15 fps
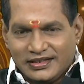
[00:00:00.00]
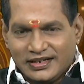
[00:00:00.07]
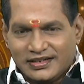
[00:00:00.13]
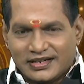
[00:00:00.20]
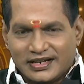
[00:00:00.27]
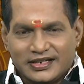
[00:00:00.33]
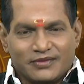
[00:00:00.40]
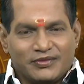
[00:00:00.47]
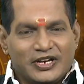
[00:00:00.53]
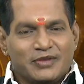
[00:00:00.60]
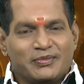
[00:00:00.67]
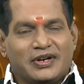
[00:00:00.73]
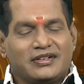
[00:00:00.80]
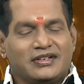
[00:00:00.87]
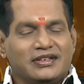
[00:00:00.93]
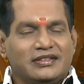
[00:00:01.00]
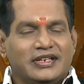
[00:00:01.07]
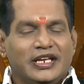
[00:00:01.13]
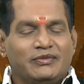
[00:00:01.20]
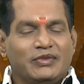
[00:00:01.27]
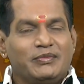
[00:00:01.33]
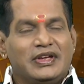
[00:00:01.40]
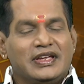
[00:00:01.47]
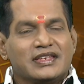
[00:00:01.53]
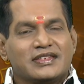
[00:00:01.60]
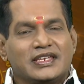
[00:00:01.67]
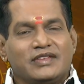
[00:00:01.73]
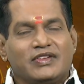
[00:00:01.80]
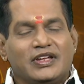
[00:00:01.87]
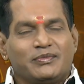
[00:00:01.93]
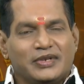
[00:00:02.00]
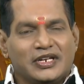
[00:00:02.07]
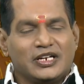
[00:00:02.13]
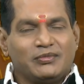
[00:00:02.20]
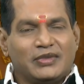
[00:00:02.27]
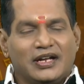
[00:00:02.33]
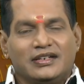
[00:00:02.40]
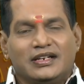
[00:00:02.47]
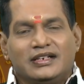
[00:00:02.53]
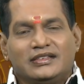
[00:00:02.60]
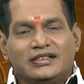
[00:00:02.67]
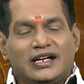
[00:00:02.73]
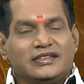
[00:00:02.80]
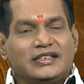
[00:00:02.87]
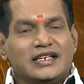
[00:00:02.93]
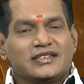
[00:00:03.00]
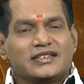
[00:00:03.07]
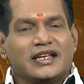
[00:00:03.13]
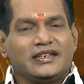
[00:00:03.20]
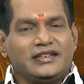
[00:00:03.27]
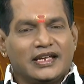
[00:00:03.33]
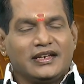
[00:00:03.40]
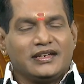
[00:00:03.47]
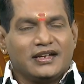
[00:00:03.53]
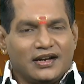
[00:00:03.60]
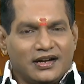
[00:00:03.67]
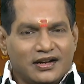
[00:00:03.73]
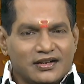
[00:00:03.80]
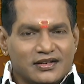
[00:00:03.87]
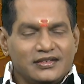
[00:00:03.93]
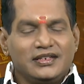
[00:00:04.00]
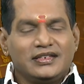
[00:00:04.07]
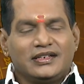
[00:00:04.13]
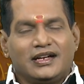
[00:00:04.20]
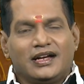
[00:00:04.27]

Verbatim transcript: இன்றைய வழிபாட்டு தெய்வம் சிவபெருமான் அதிர்ஷ்ட எண் ஆறு